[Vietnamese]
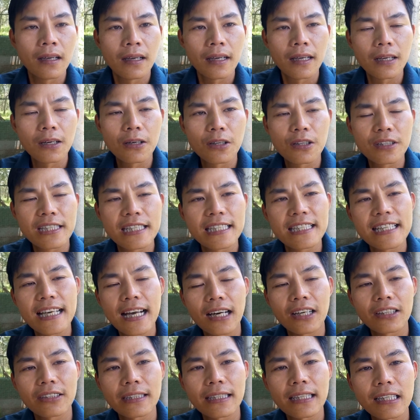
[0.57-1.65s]
Hello, xin
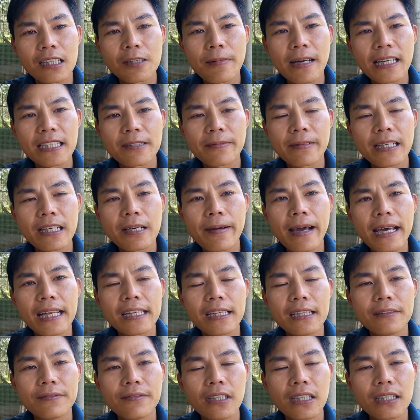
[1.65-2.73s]
chào tất cả các bạn, chào mừng các bạn
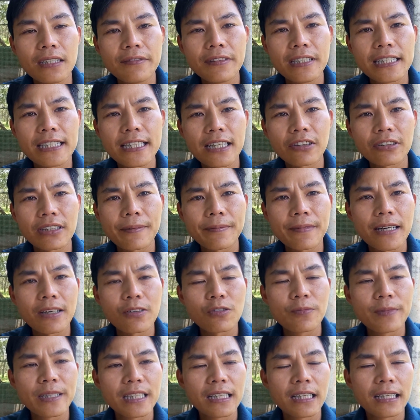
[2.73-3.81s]
đến với video tiếp theo
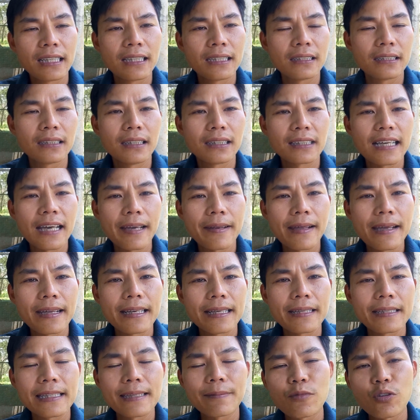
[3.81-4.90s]
của mình. à, Ngày nay
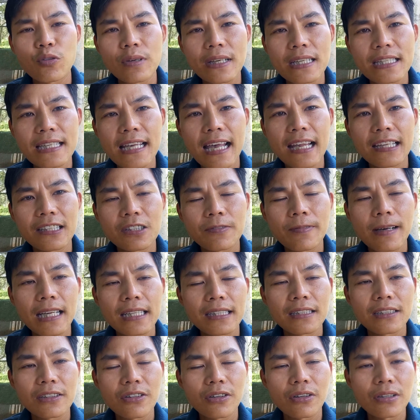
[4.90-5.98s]
lại tiếp tục lên sàn cho các bạn
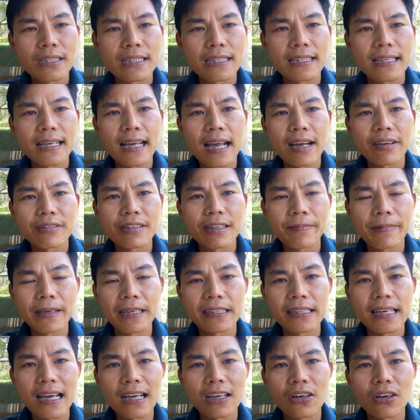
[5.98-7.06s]
những con shikra nhà
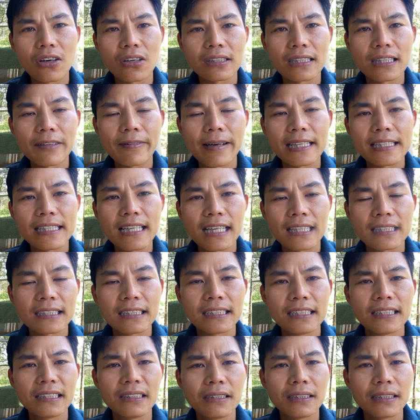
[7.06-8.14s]
mình đang còn nha các bạn nha.
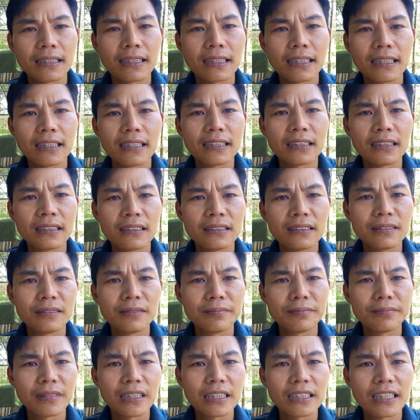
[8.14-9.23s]
à,
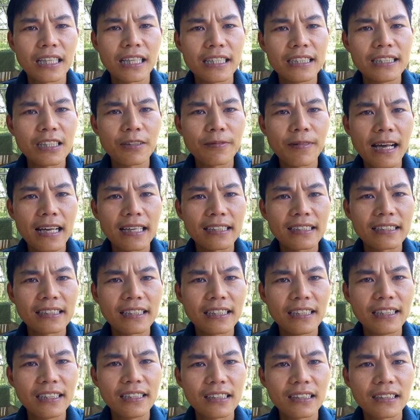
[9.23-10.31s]
Mình thấy nhiều bạn
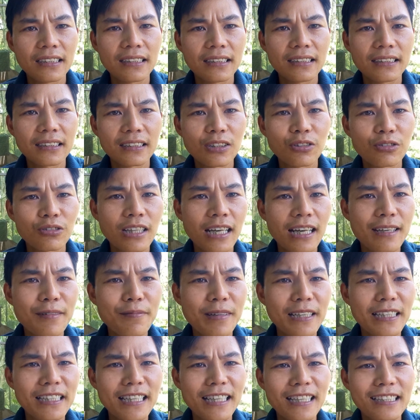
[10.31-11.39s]
khi uh, không thấy
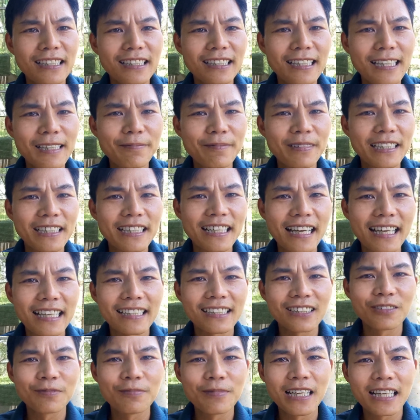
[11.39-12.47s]
mình lên clip này lại
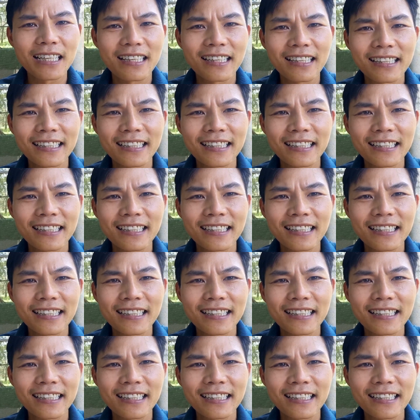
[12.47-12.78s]
không biết.